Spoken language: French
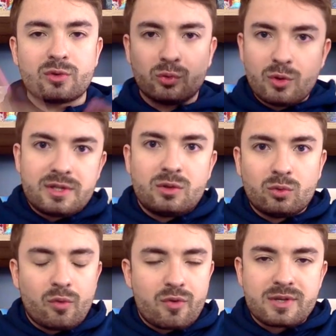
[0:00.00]
Est-ce que toi aussi
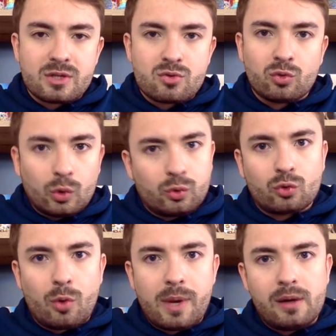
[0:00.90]
tu trouves que c'est juste trop
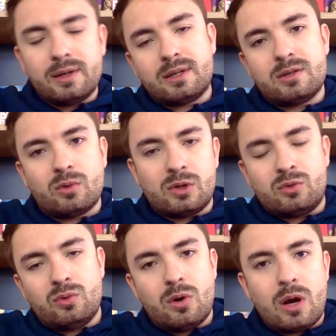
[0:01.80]
trop trop bien et qu'ils auraient
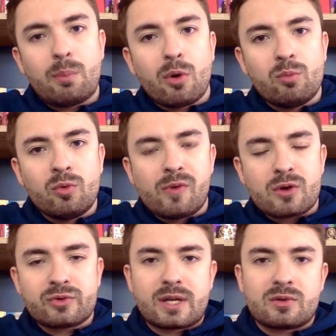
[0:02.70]
dû euh, la
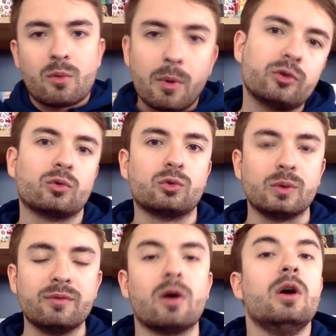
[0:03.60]
promouvoir jusqu'à ce que mort s'en
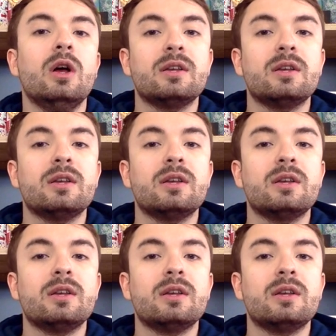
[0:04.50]
suive